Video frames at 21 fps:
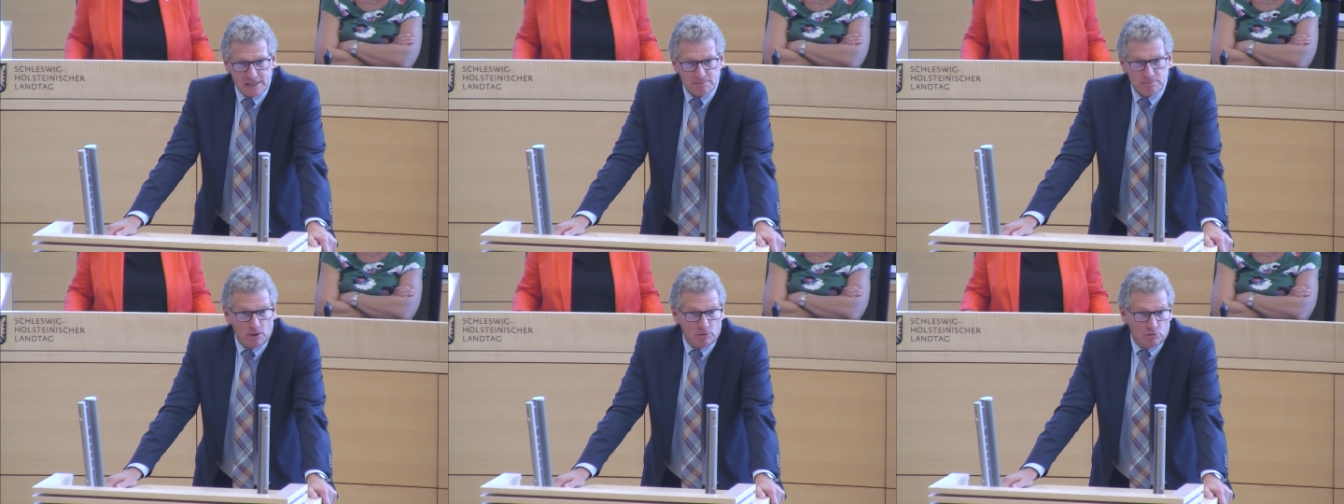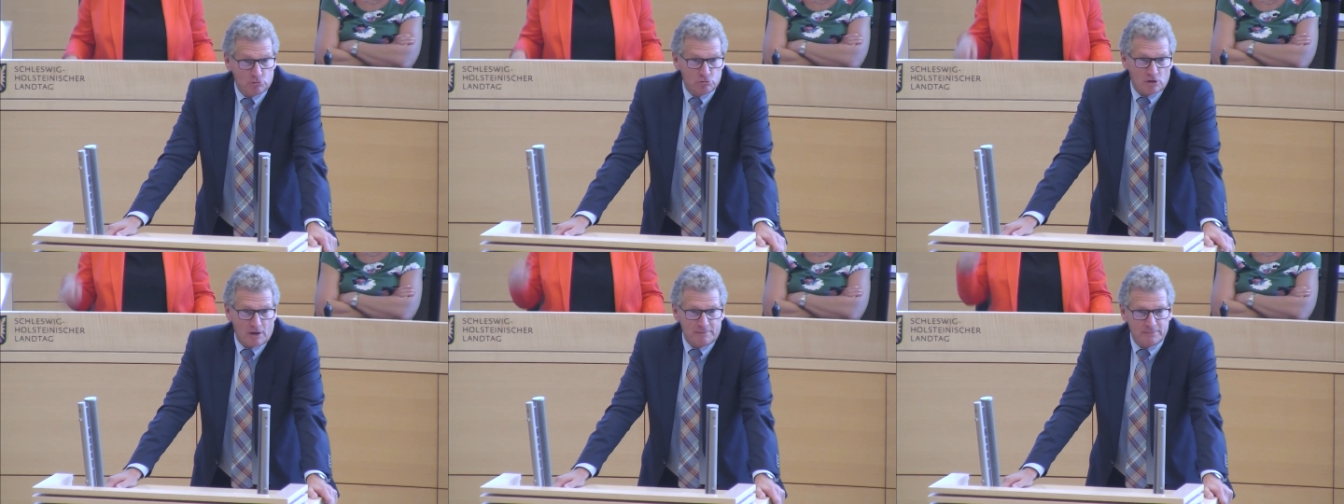
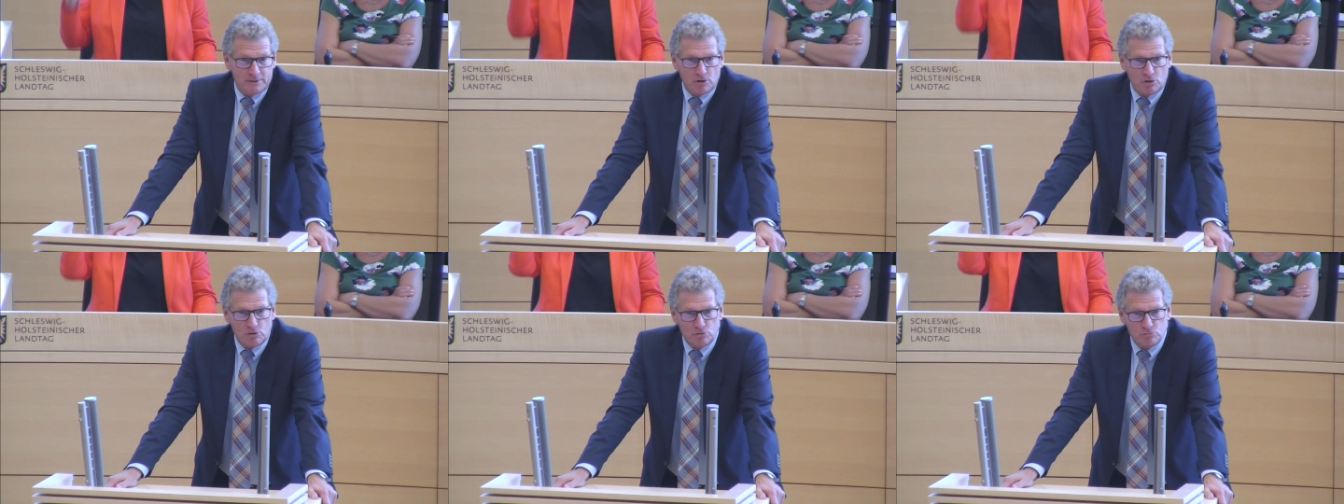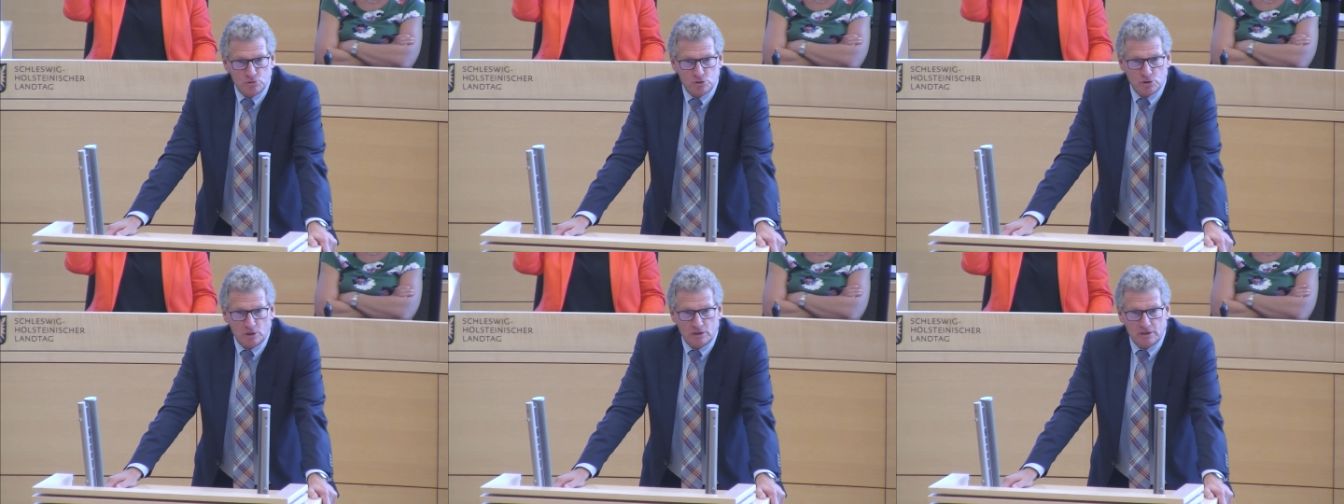Staatsbahn und
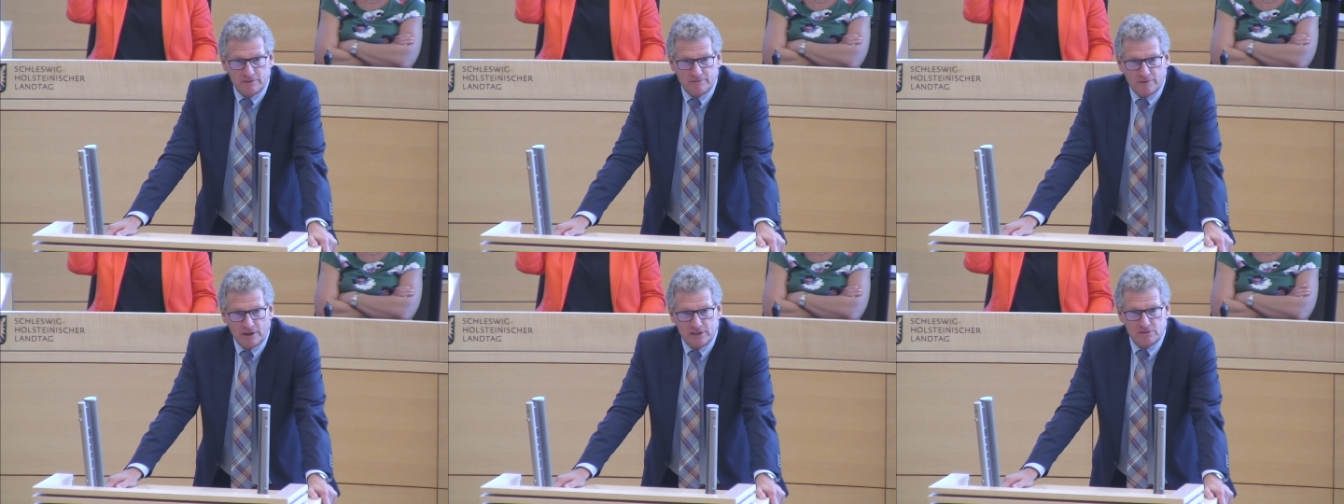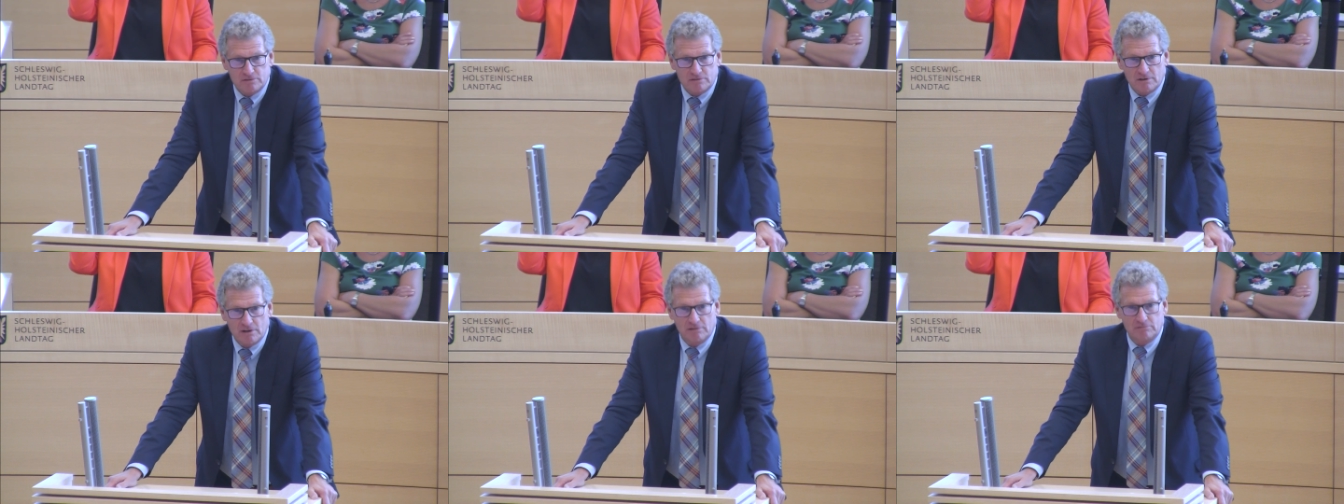damit auch ein
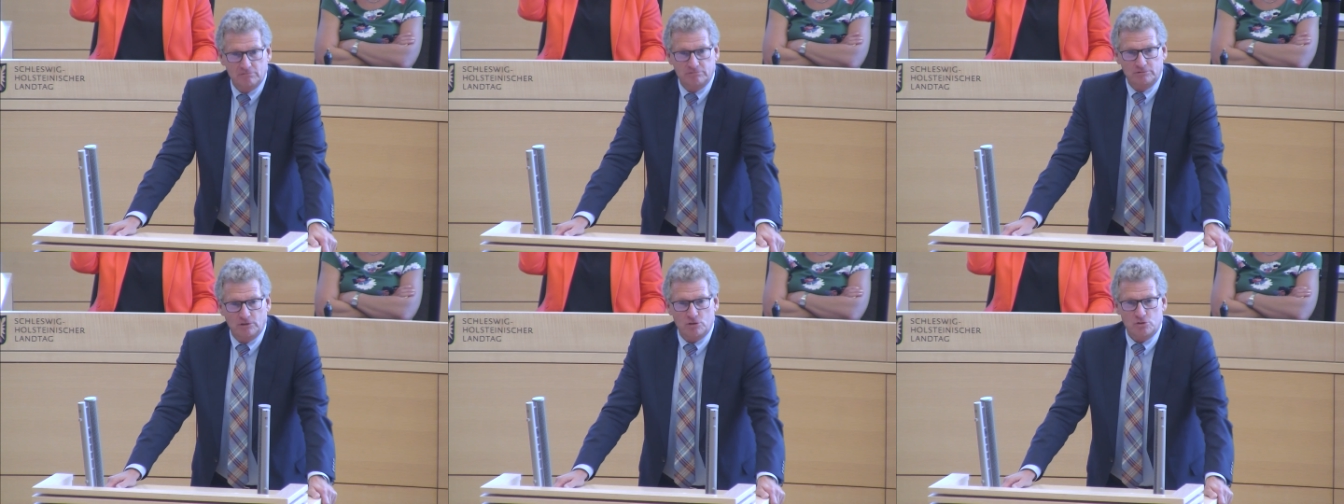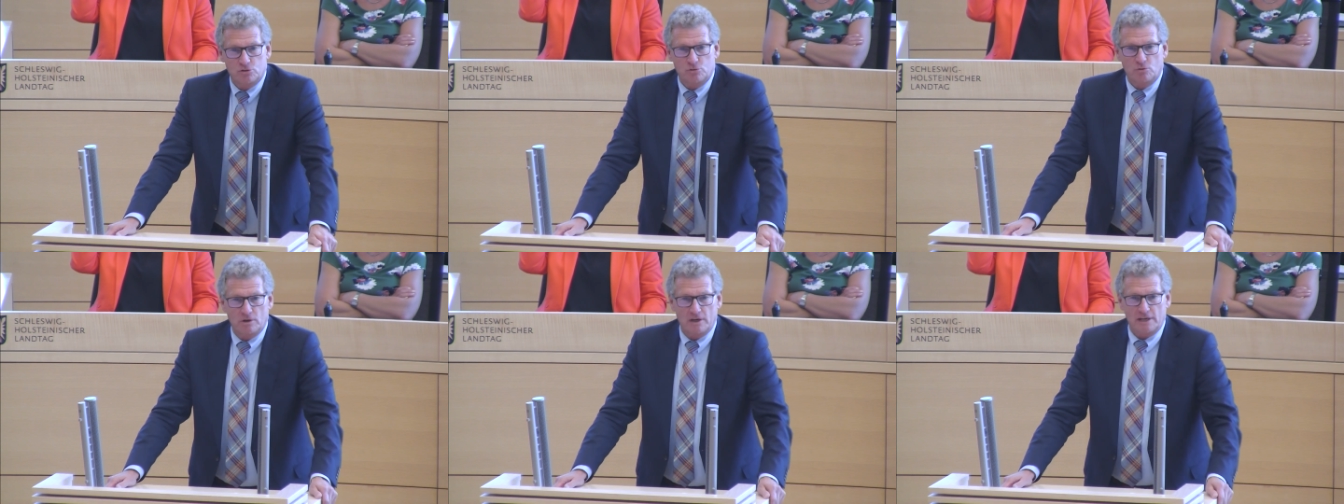Stückchen weit äh,
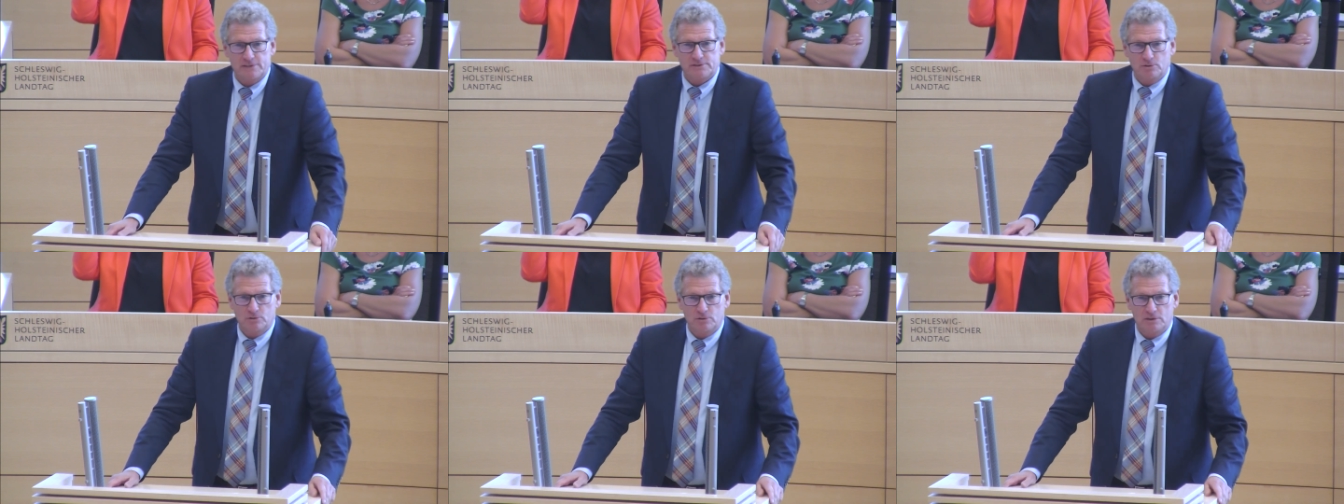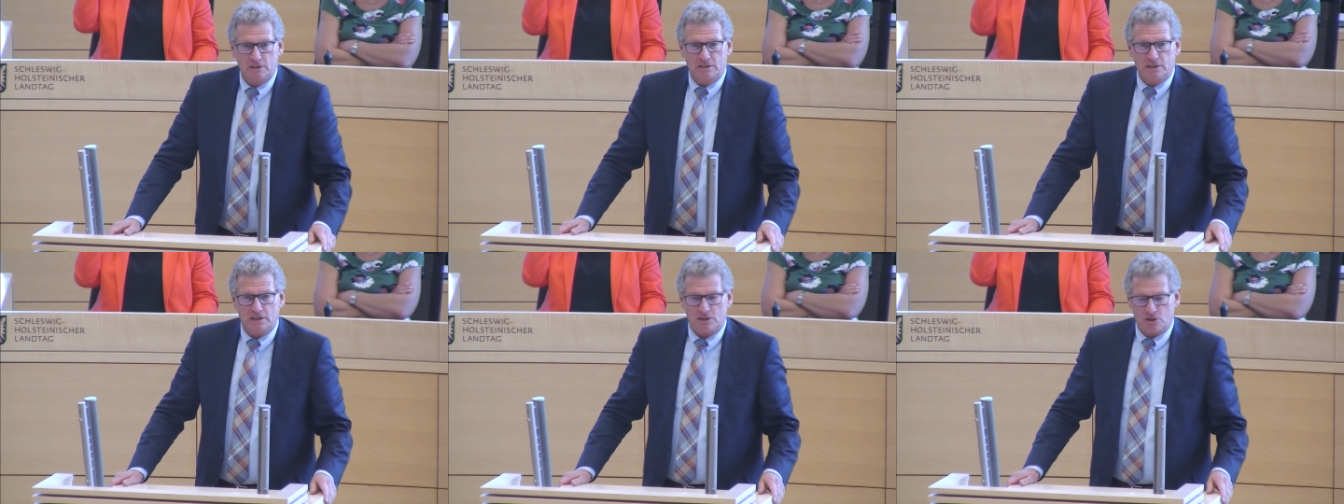
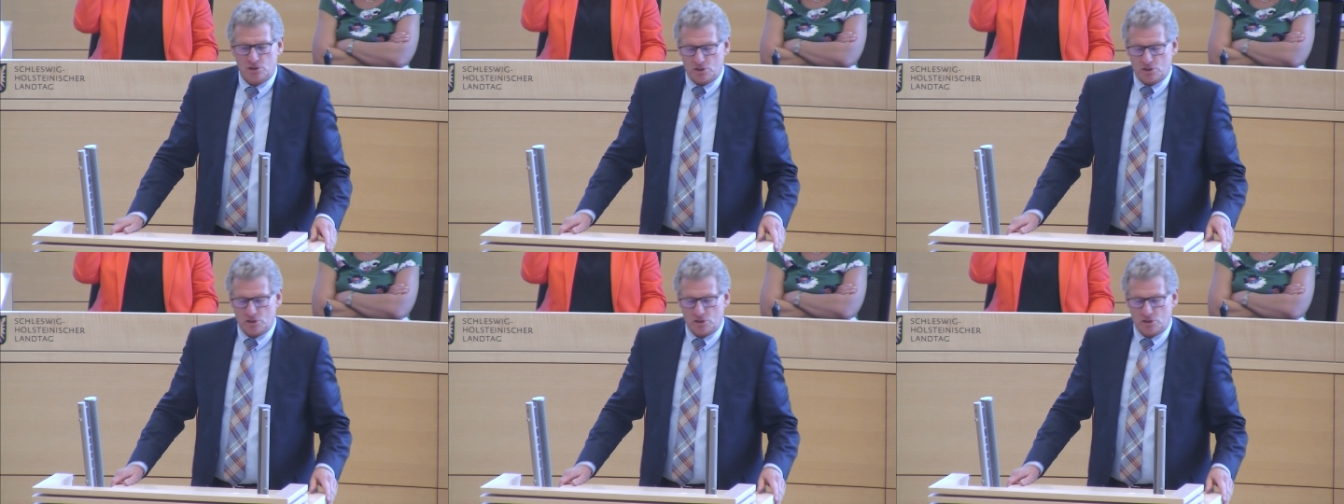zugelassen durch